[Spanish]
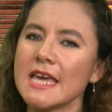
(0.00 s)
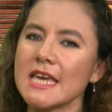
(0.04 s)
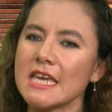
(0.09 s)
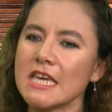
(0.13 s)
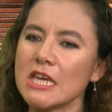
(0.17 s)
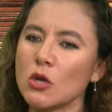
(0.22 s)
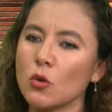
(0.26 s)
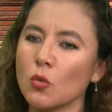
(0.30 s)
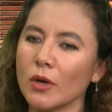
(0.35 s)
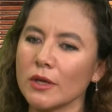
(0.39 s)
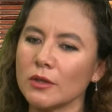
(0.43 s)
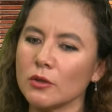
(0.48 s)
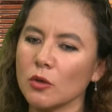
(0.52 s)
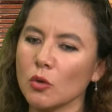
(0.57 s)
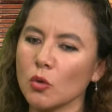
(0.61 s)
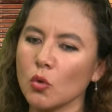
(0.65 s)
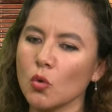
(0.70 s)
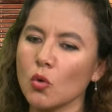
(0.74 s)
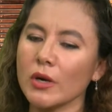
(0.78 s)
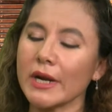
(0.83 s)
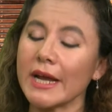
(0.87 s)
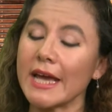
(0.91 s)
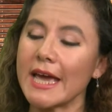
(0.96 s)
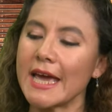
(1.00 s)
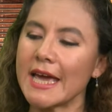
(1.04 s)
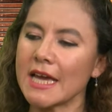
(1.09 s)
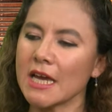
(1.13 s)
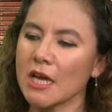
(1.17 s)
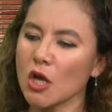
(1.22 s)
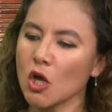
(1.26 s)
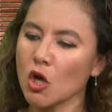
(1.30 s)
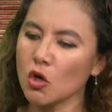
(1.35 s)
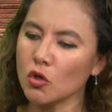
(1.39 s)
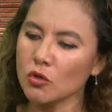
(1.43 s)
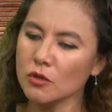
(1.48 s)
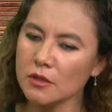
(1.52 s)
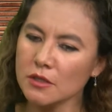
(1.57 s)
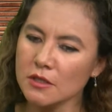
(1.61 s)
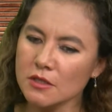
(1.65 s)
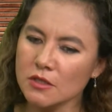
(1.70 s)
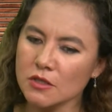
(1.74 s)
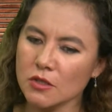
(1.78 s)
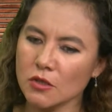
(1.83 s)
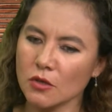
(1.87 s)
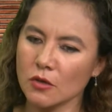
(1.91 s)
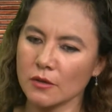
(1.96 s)
y cuando ocurre en
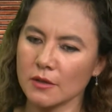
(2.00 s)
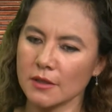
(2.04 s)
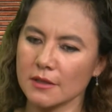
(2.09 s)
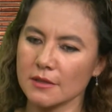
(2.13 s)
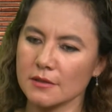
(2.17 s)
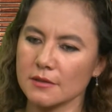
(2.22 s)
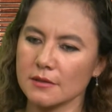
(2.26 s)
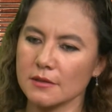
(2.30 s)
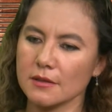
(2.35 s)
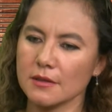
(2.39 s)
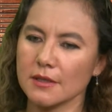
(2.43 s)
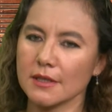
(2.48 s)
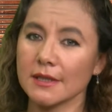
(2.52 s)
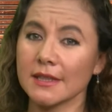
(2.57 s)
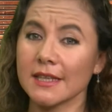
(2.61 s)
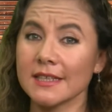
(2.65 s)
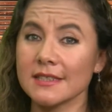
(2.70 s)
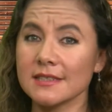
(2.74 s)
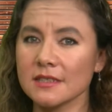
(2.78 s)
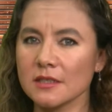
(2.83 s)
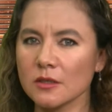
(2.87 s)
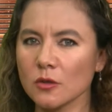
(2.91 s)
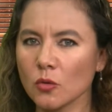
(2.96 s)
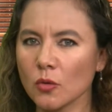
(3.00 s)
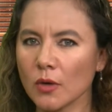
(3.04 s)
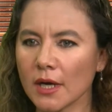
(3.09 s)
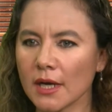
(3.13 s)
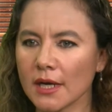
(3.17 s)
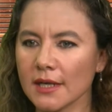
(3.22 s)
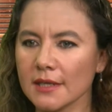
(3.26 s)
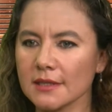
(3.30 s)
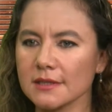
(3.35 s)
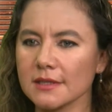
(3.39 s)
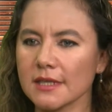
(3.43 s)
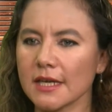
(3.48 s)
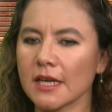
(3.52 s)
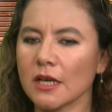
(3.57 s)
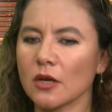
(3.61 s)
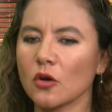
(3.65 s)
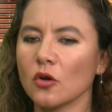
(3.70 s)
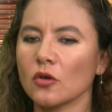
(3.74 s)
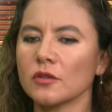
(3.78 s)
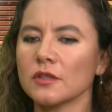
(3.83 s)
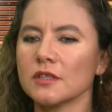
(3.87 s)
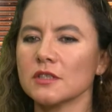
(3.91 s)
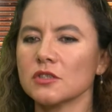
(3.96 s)
condiciones desiguales, en
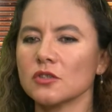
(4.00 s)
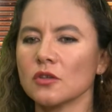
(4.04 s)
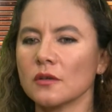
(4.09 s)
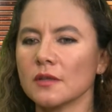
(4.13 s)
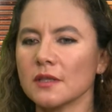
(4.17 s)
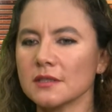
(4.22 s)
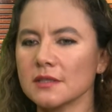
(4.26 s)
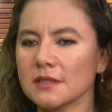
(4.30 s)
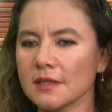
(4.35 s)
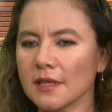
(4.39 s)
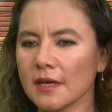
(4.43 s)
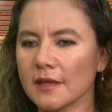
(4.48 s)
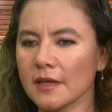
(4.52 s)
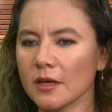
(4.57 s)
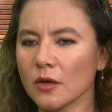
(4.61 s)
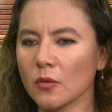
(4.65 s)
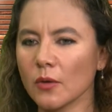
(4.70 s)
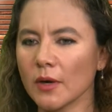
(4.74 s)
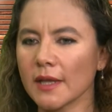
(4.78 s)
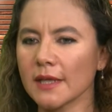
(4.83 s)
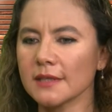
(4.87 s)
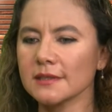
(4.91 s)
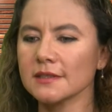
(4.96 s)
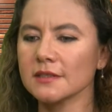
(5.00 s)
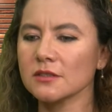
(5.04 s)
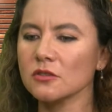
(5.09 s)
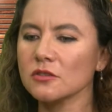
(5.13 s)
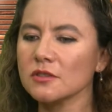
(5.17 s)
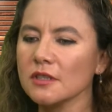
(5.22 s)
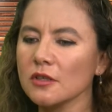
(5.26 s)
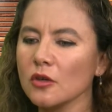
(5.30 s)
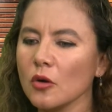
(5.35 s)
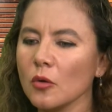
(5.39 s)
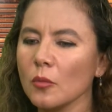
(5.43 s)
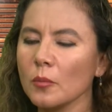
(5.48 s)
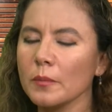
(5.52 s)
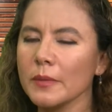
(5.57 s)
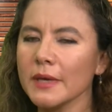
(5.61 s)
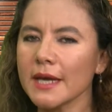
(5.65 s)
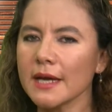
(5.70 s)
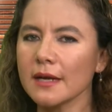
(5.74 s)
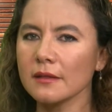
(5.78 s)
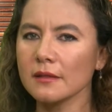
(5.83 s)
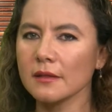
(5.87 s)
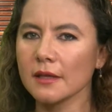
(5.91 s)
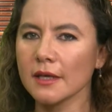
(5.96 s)
condiciones inadecuadas, esto se
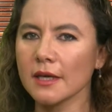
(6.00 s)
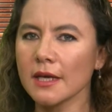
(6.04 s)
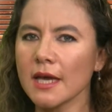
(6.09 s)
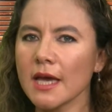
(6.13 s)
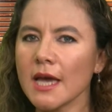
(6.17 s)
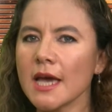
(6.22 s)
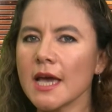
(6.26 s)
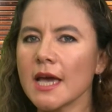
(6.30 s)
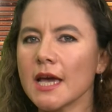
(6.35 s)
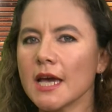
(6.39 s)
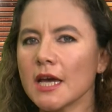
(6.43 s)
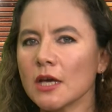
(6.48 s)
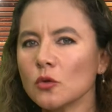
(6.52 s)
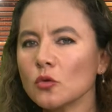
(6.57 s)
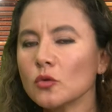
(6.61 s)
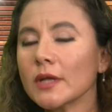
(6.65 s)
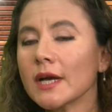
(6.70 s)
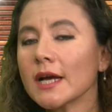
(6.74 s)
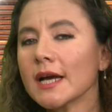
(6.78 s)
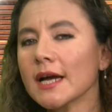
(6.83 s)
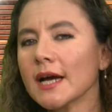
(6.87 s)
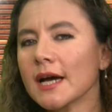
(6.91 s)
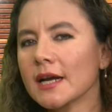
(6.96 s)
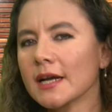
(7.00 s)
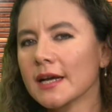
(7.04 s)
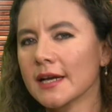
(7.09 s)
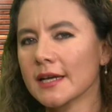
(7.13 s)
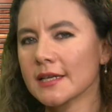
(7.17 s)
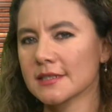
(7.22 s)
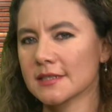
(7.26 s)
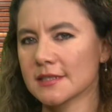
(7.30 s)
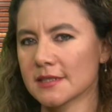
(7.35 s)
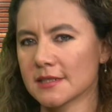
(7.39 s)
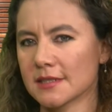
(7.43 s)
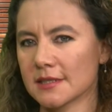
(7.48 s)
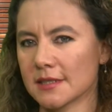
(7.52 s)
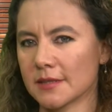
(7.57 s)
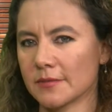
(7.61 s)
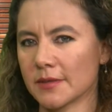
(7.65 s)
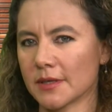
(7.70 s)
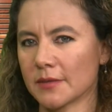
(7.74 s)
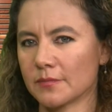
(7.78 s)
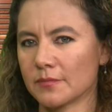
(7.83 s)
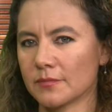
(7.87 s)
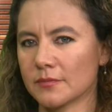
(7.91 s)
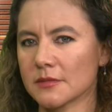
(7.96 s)
convierte en una carga
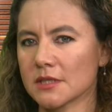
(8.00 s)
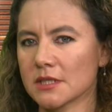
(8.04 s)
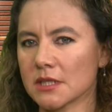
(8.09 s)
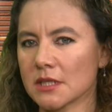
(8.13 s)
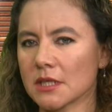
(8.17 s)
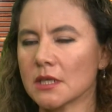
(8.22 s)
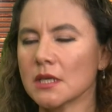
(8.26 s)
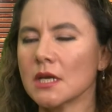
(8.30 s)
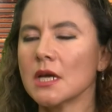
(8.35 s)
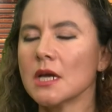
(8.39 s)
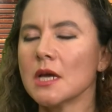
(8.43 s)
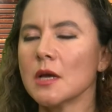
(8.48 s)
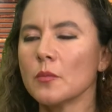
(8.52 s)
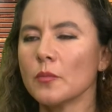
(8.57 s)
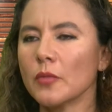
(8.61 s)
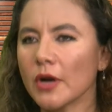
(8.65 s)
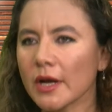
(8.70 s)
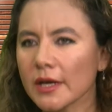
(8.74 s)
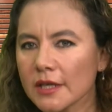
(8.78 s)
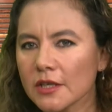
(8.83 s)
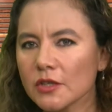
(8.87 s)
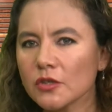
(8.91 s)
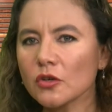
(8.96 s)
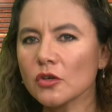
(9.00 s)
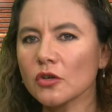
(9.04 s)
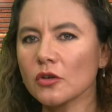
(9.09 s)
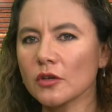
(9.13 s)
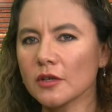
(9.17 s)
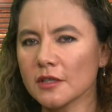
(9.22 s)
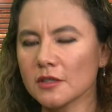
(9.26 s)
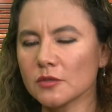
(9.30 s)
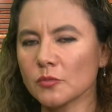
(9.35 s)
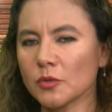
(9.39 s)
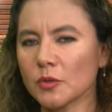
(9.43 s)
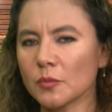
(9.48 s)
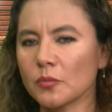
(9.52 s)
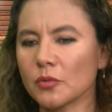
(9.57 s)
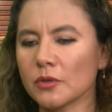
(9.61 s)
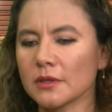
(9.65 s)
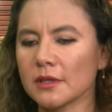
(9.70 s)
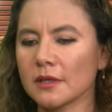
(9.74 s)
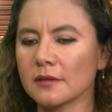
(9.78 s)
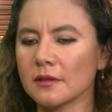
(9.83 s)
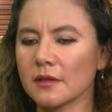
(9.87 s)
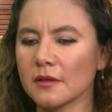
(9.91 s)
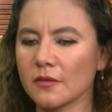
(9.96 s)
excesiva, ¿sí? Pero aquí yo creo que es muy
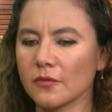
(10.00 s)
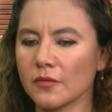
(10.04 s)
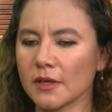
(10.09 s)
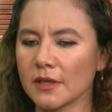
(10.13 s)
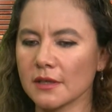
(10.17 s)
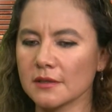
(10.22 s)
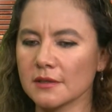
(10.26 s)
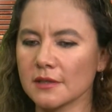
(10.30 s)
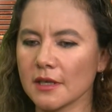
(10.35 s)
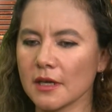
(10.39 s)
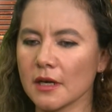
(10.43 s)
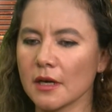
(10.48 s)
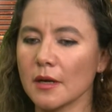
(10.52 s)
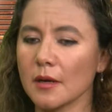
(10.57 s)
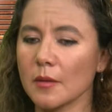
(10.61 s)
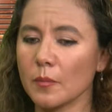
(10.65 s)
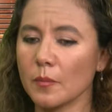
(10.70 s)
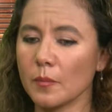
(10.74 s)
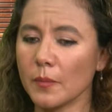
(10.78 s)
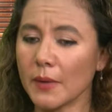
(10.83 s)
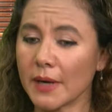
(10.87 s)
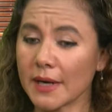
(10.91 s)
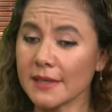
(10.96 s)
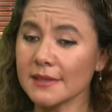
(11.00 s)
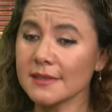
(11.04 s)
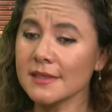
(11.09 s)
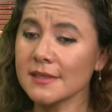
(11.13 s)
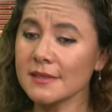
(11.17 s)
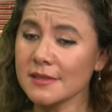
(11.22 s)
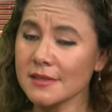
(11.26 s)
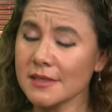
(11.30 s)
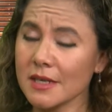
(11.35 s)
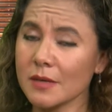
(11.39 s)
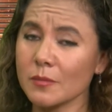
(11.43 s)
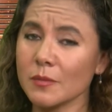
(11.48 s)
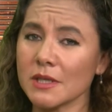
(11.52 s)
importante diferenciar. Parecen ser